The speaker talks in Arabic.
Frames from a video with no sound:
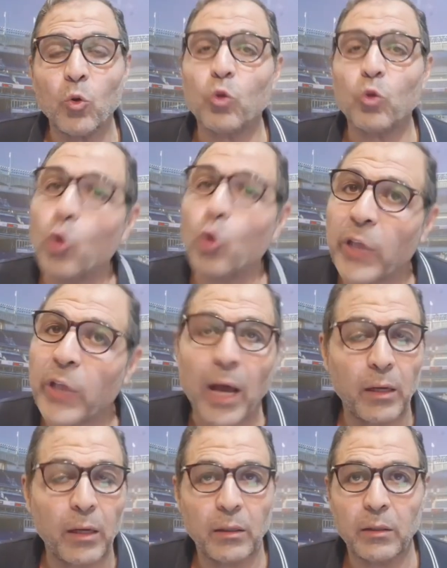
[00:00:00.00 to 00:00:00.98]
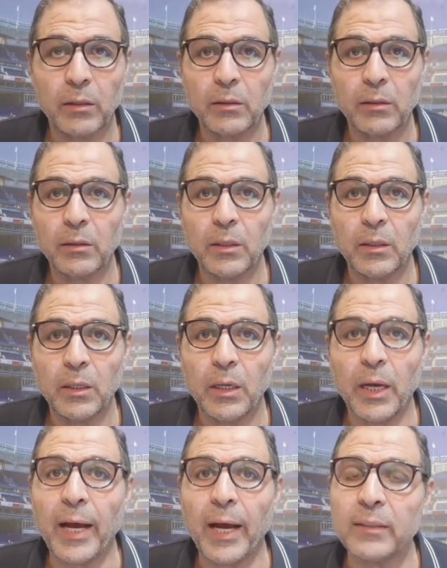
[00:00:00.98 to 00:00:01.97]
اسودة
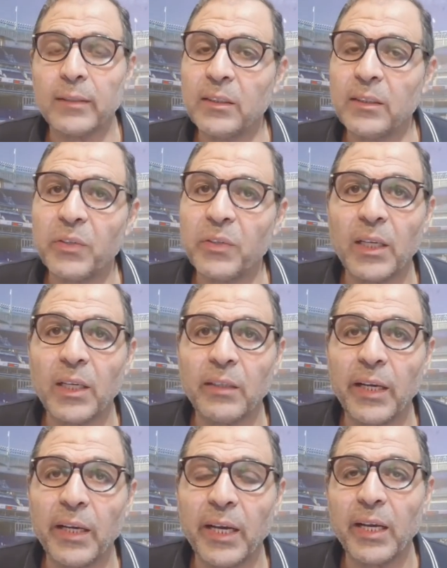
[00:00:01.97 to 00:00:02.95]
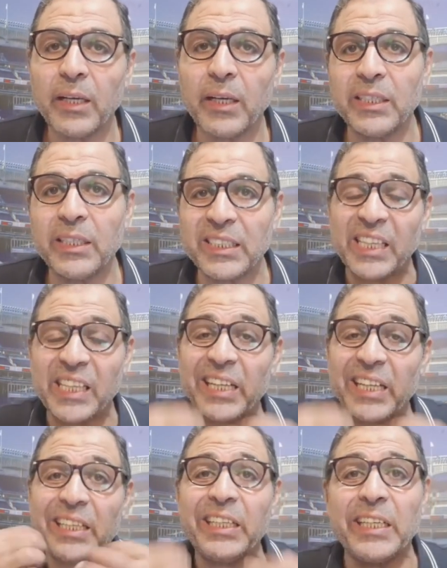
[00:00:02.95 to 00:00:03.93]
قاعدين في النادي الاهلي
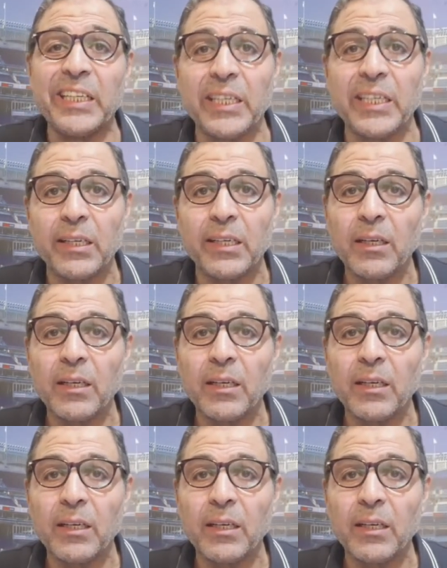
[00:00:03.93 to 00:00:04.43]
سنين